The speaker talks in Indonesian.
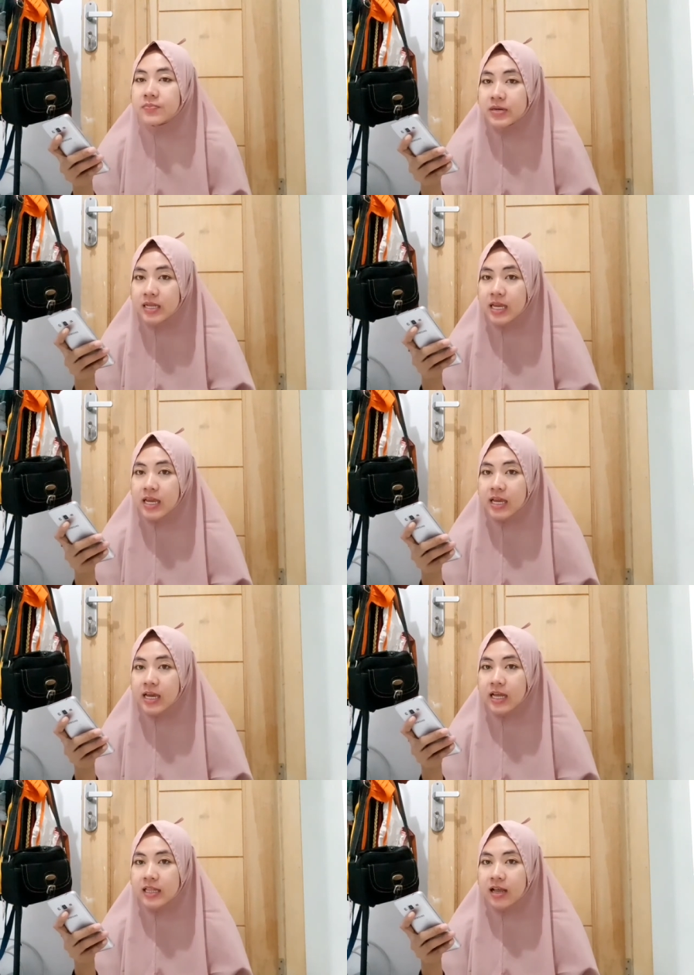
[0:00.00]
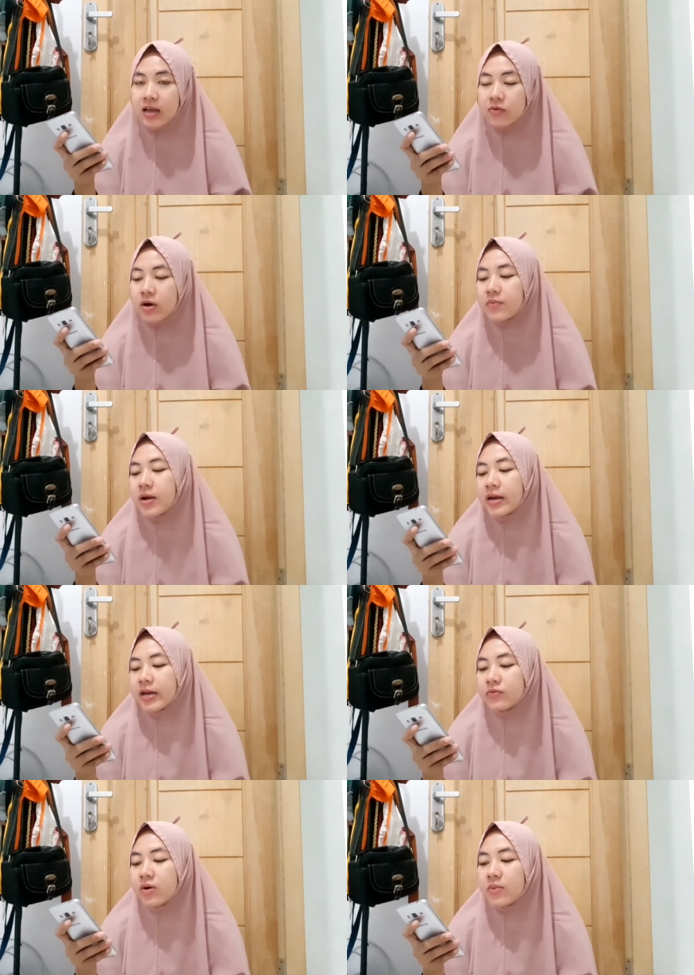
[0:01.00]
seperti kata gue
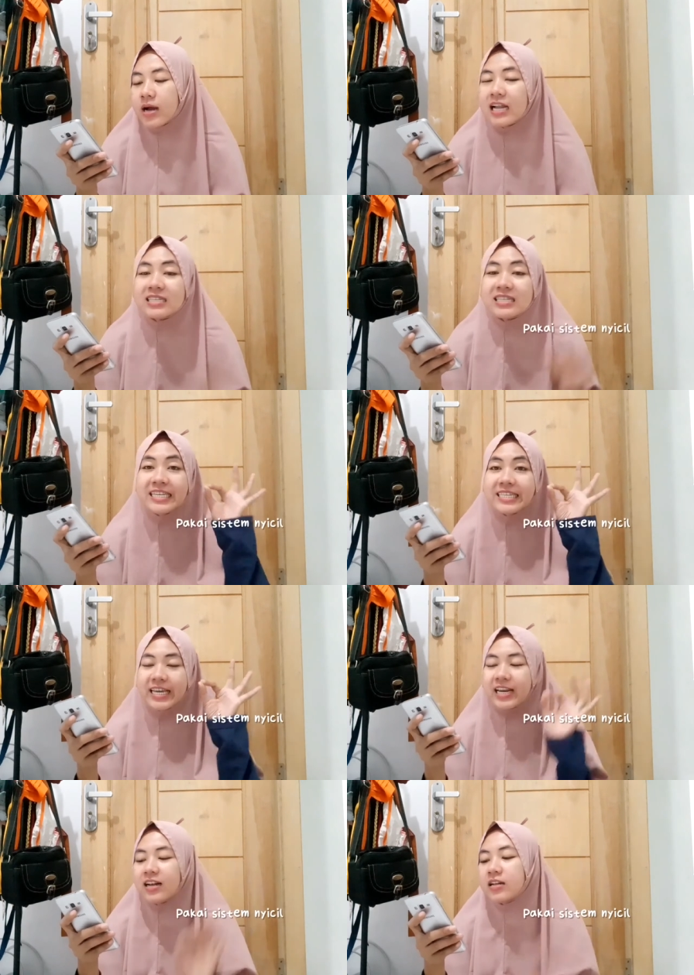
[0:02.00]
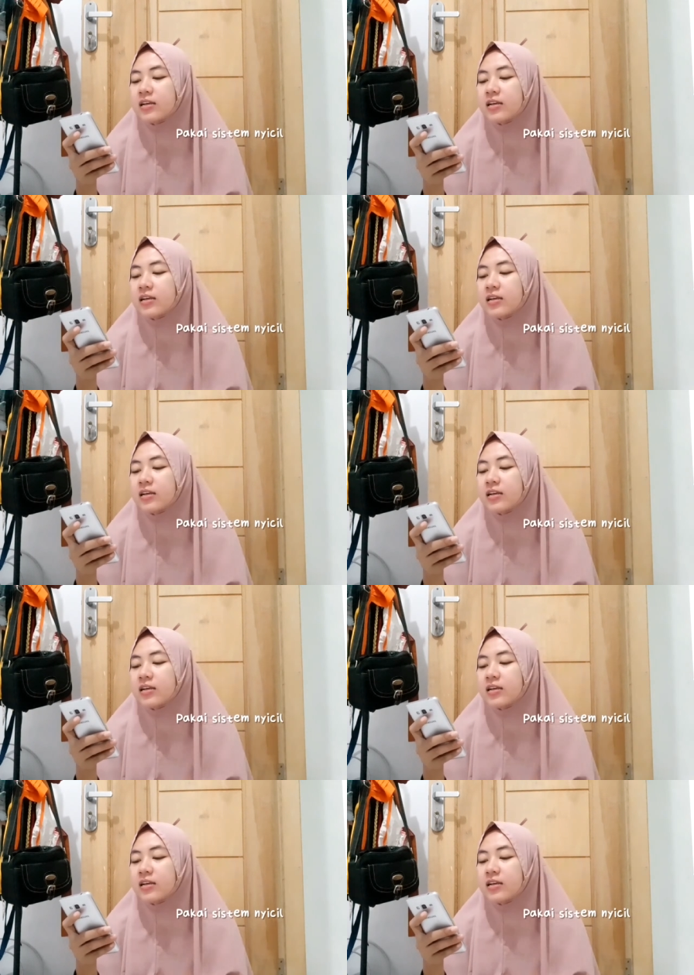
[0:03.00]
kemarin gue bakal nyicil